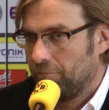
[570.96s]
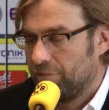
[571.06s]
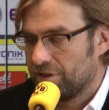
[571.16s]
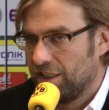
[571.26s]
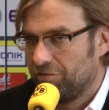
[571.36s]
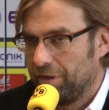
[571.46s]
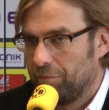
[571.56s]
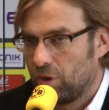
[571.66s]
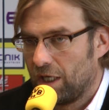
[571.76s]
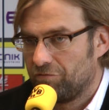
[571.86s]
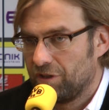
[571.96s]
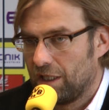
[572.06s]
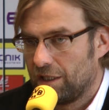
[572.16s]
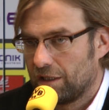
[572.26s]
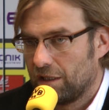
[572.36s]
das
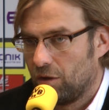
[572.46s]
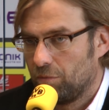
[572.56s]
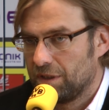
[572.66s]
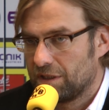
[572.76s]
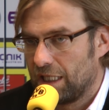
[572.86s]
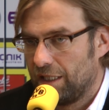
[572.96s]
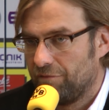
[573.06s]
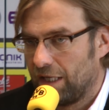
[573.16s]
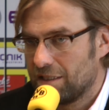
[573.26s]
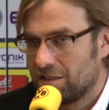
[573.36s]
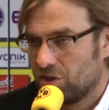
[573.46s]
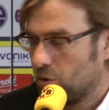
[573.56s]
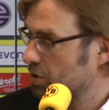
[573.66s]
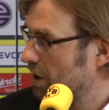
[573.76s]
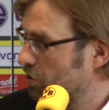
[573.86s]
DFB-Pokalfinale, glaube ich, keine wahnsinnig
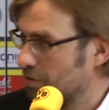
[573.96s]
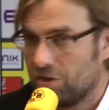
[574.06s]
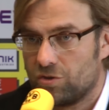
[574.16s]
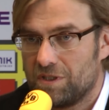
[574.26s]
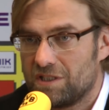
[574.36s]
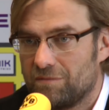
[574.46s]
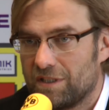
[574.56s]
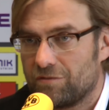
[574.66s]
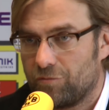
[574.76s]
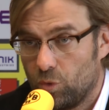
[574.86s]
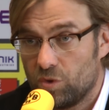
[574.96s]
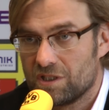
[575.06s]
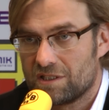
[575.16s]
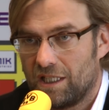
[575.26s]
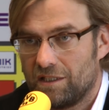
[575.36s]
große Auswirkung, zumindest nicht was von
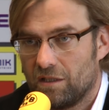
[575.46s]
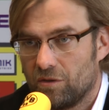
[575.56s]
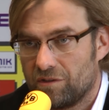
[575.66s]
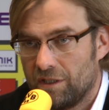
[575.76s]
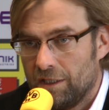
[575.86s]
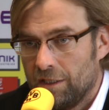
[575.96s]
unserer Seite aus.